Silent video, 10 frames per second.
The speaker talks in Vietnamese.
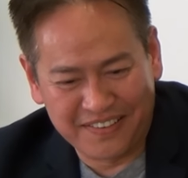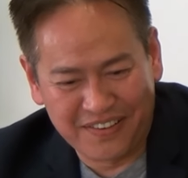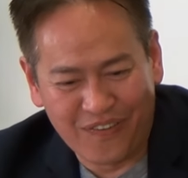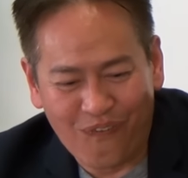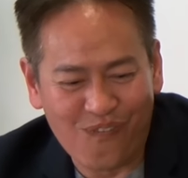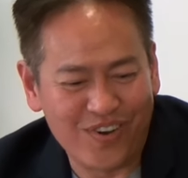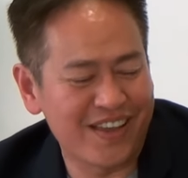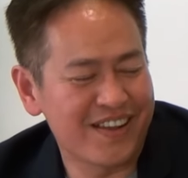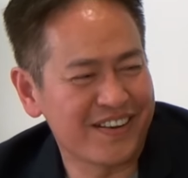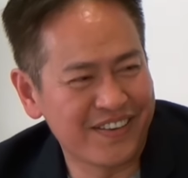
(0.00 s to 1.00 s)
đồ như
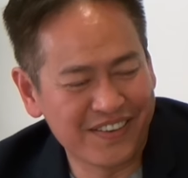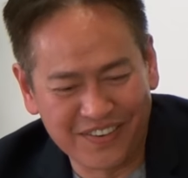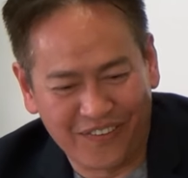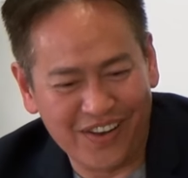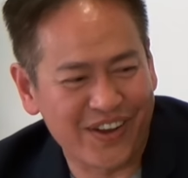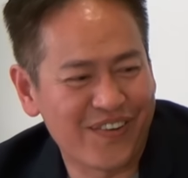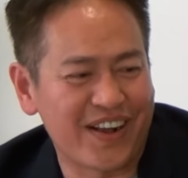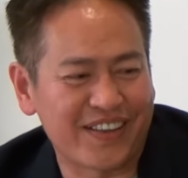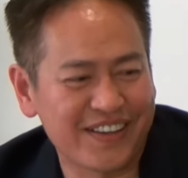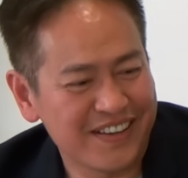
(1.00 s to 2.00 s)
vậy nói là phải có
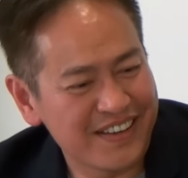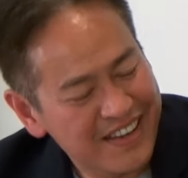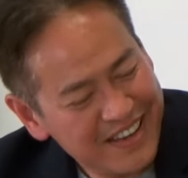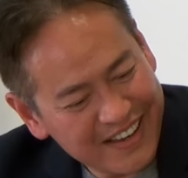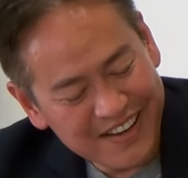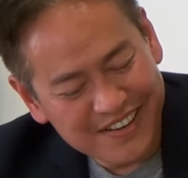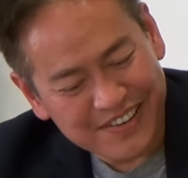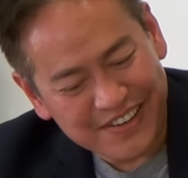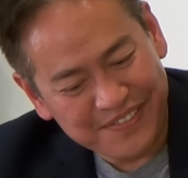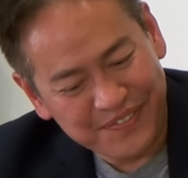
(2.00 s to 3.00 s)
bằng chứng cái
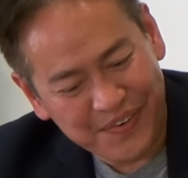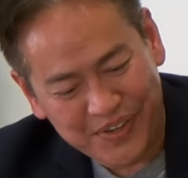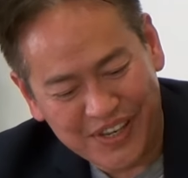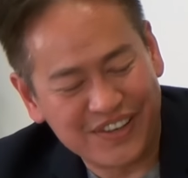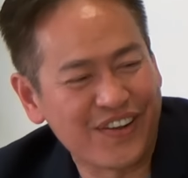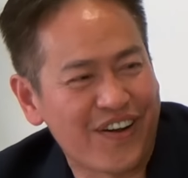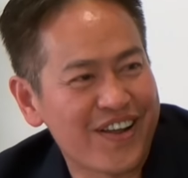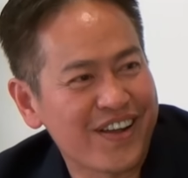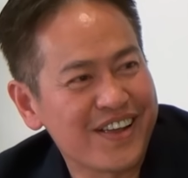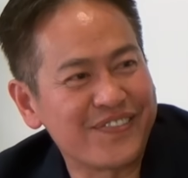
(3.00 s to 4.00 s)
người mà mình dịch cho
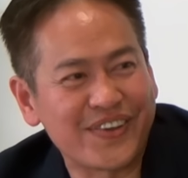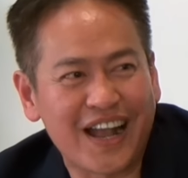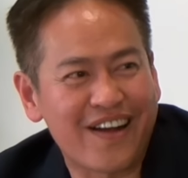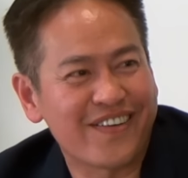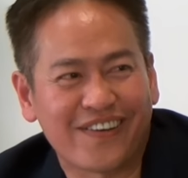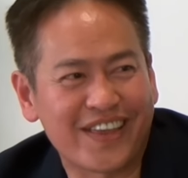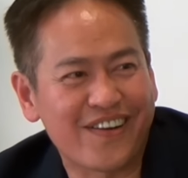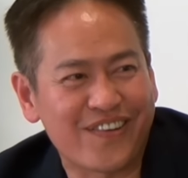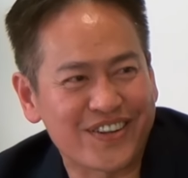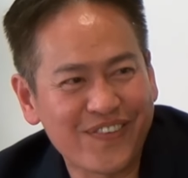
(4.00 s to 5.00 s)
đó cái người bị cáo đó họ vẫn
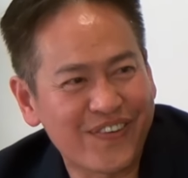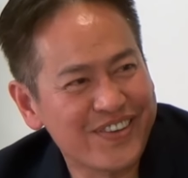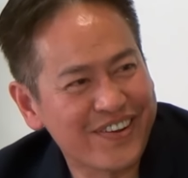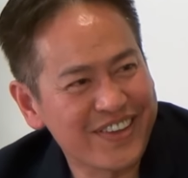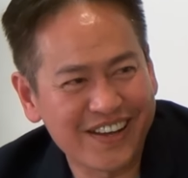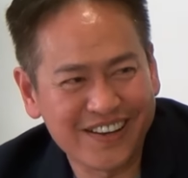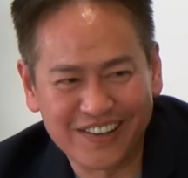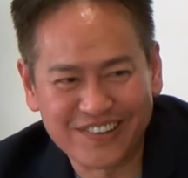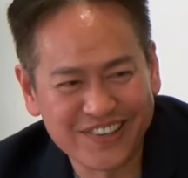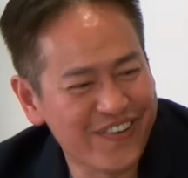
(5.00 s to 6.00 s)
còn sống họ chưa có chết
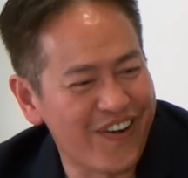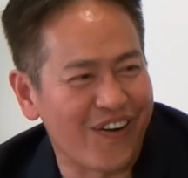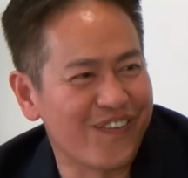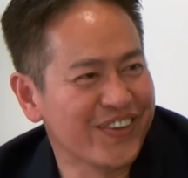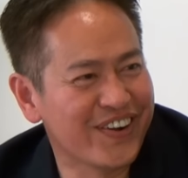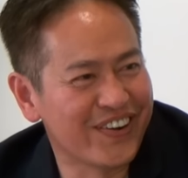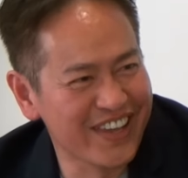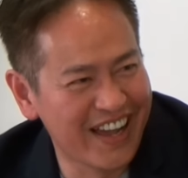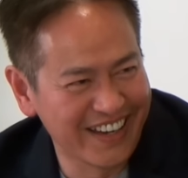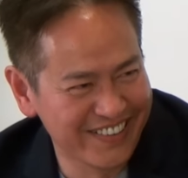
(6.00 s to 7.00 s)
luật sư của họ cũng chưa có
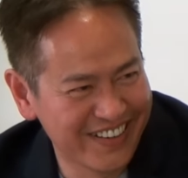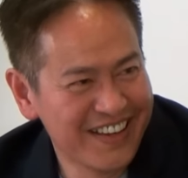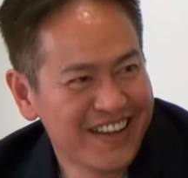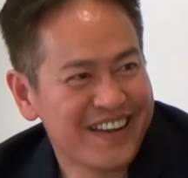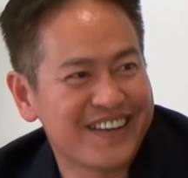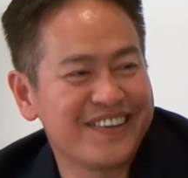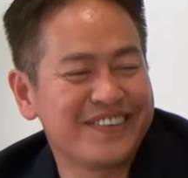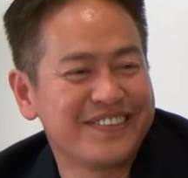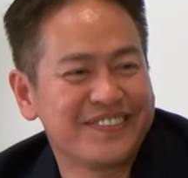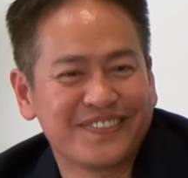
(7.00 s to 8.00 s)
chết
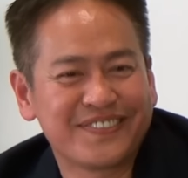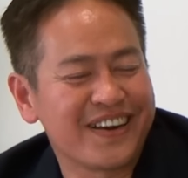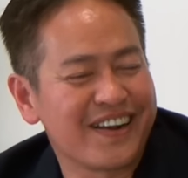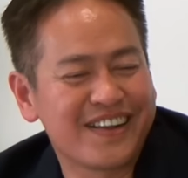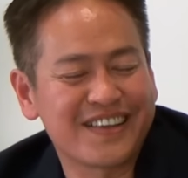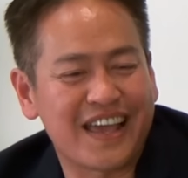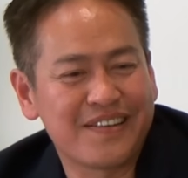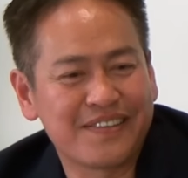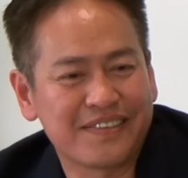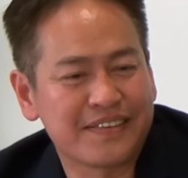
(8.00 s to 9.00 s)
thì rất là đơn
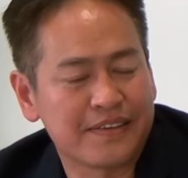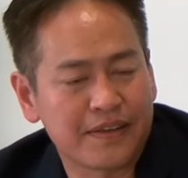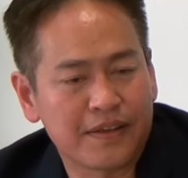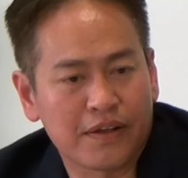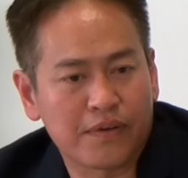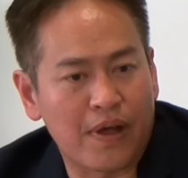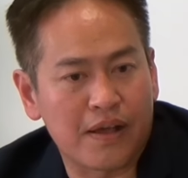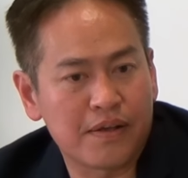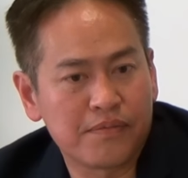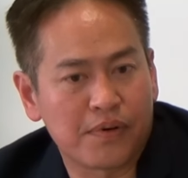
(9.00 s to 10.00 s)
giản
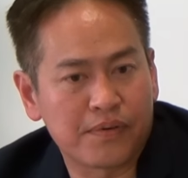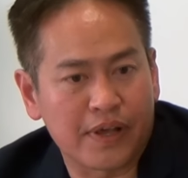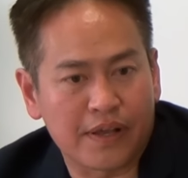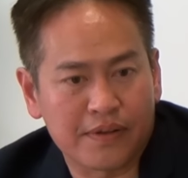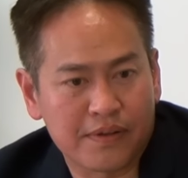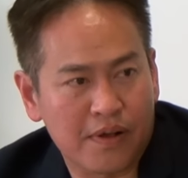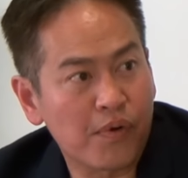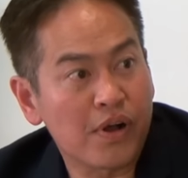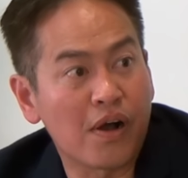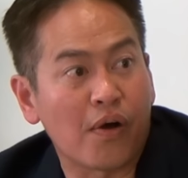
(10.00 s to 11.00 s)
khoảng một việc
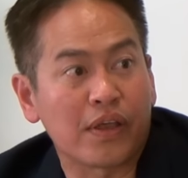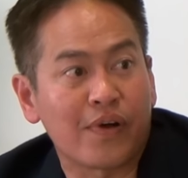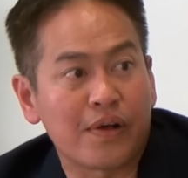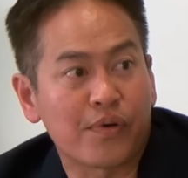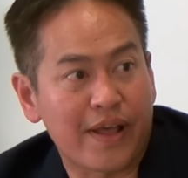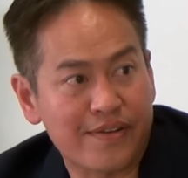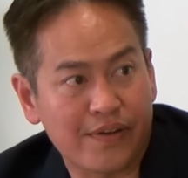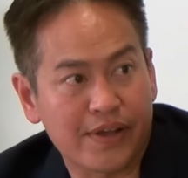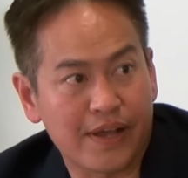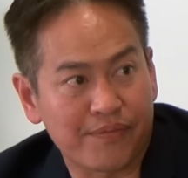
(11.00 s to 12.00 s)
không có cơ hội dành khoảng một tháng
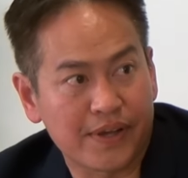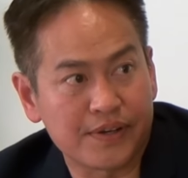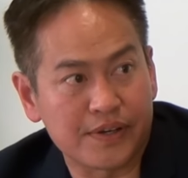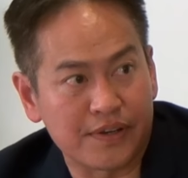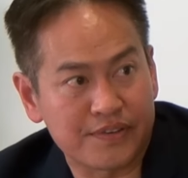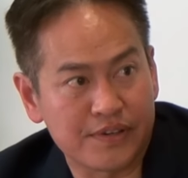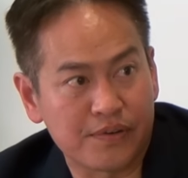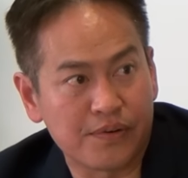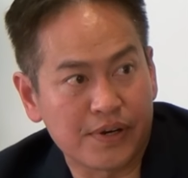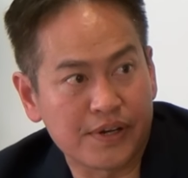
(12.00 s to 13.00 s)
sau thì gặp cái người luật sư
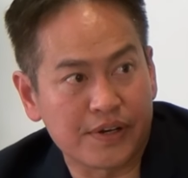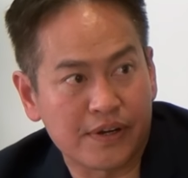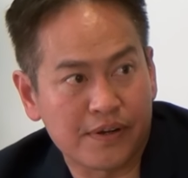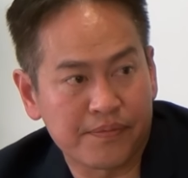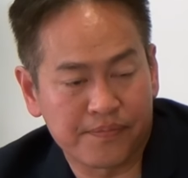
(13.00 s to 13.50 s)
của cái người đó